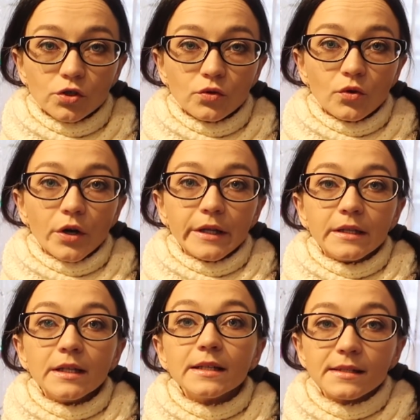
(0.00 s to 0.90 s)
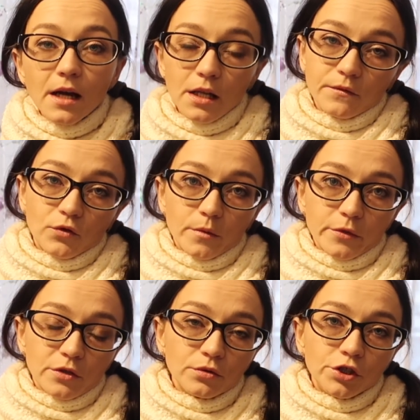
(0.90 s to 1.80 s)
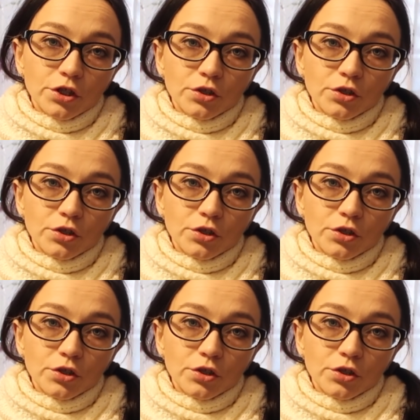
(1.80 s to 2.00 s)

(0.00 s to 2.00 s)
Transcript: что нельзя ни в коем случае,